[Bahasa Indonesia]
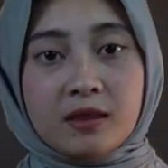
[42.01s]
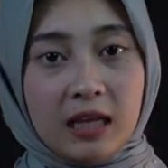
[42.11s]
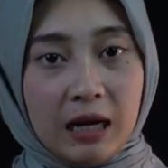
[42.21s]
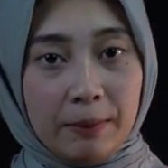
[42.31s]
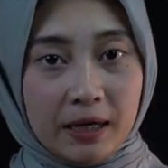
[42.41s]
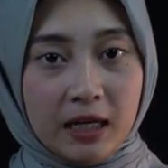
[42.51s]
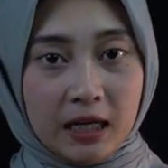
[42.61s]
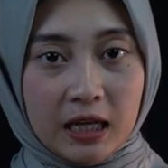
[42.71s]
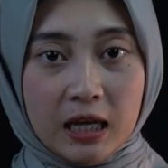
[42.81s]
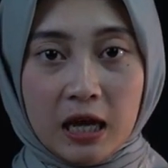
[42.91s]
Tanaman
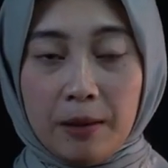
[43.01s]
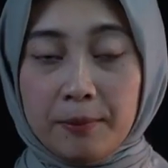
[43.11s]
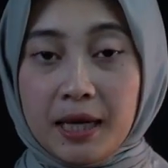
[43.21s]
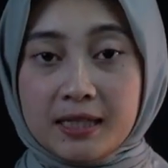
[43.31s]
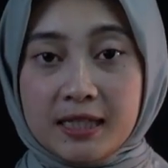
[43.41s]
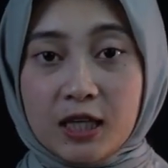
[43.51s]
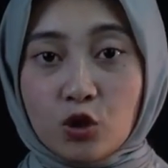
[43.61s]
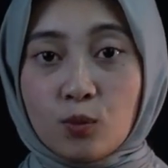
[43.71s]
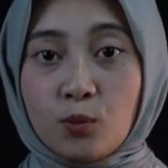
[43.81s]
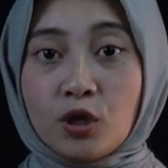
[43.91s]
ini biasanya
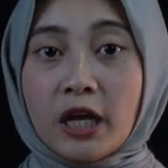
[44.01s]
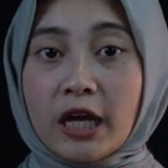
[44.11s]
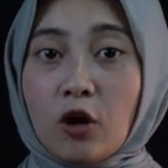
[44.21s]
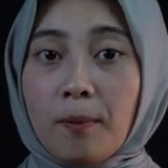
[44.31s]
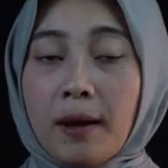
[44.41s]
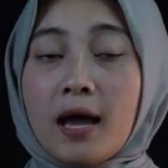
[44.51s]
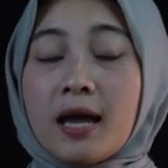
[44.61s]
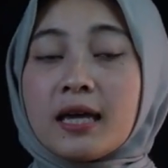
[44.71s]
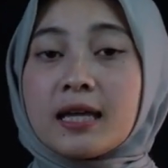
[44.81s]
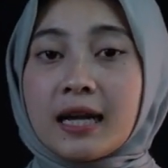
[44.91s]
tumbuh di
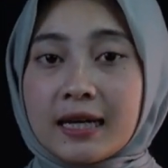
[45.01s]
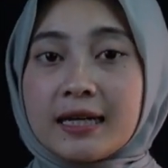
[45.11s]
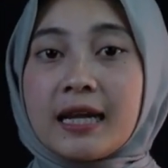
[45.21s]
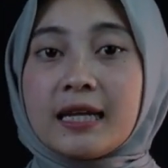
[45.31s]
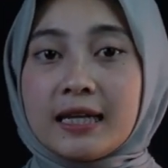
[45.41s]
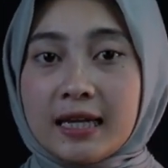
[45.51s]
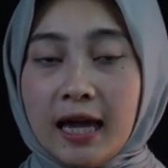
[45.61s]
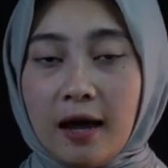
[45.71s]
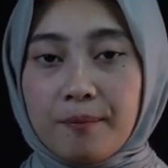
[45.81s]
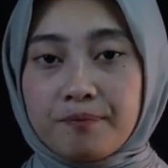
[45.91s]
Eropa, Iran, dan
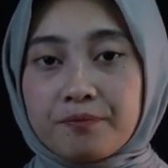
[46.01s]
India.